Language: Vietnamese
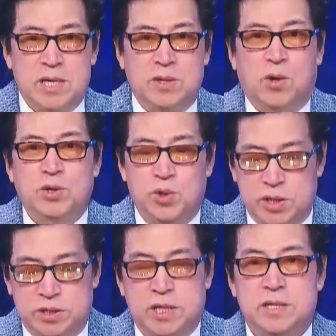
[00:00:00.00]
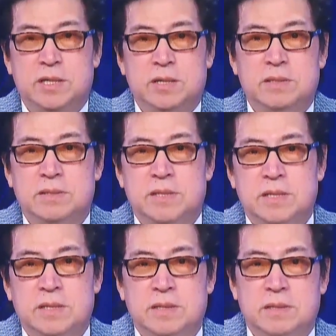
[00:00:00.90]
có nghĩa là nói chuyện trên
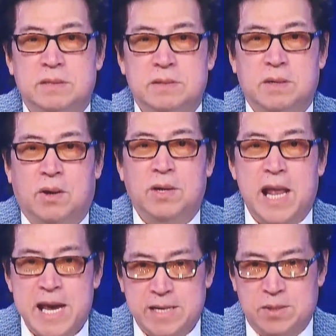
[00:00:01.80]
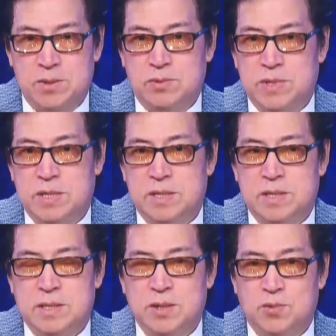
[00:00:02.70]
trên online thôi quý vị
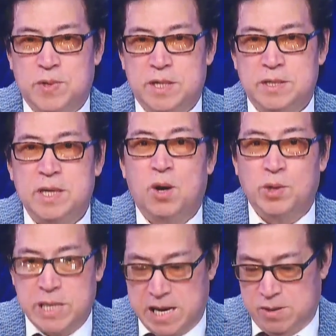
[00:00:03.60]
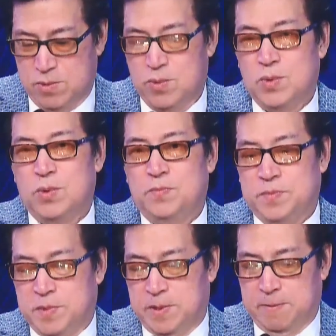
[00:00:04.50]
thí dụ vậy những cái hội thảo
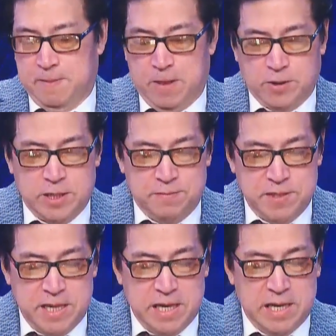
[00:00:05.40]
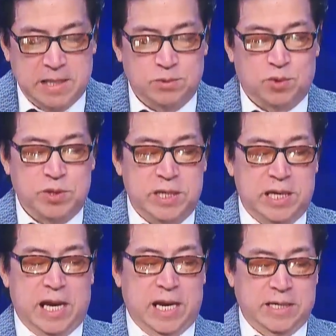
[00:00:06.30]
đó thì vấn đề là chúng tôi nhìn
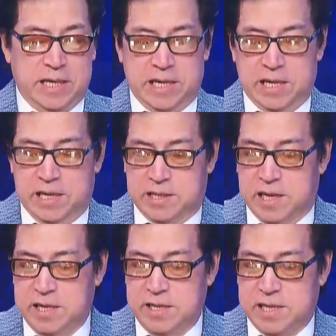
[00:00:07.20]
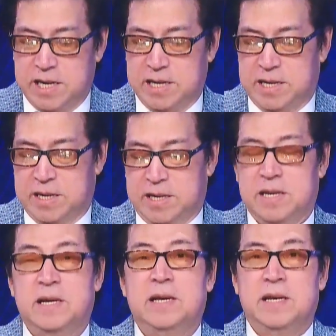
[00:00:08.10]
lại để thấy rằng
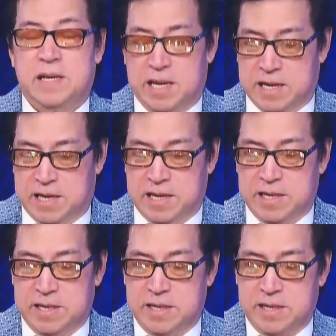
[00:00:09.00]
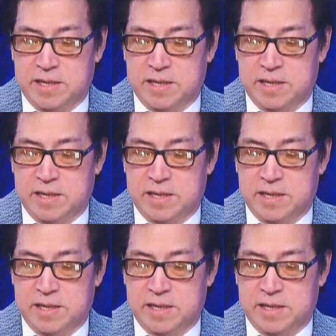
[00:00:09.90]
là cái